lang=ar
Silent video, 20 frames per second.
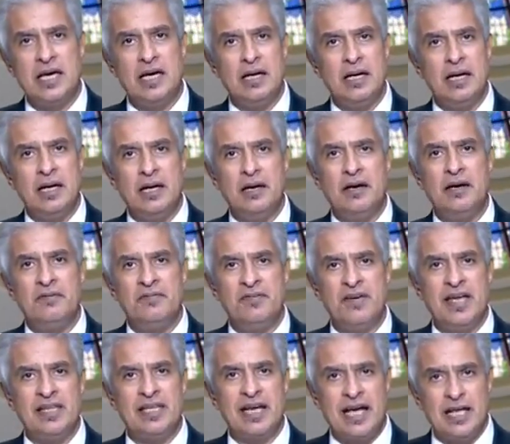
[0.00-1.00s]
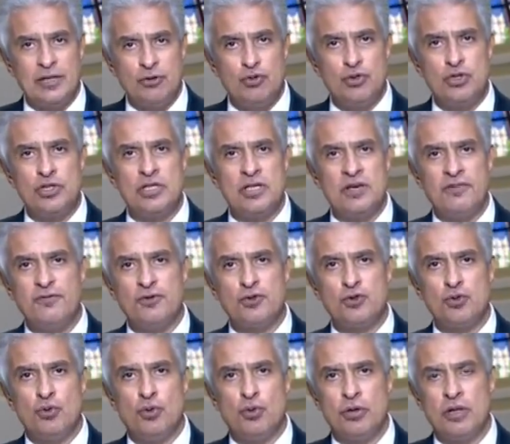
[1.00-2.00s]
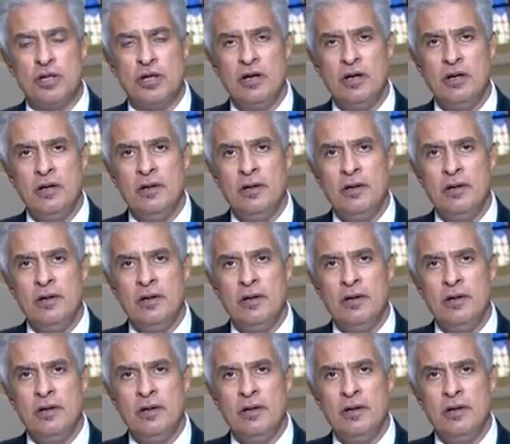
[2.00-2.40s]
آه، فيها تكدس فصول